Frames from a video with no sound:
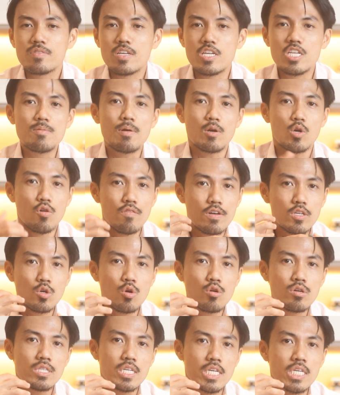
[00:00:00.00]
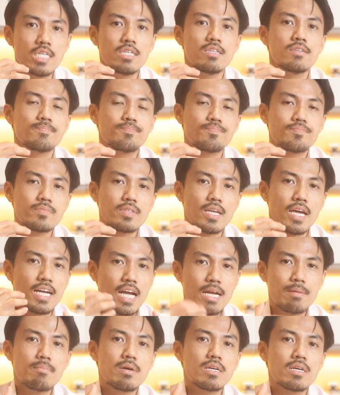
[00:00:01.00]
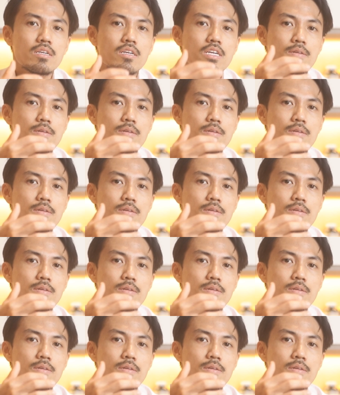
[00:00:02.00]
Thế nhưng mà đối với tôi thì cái cách mà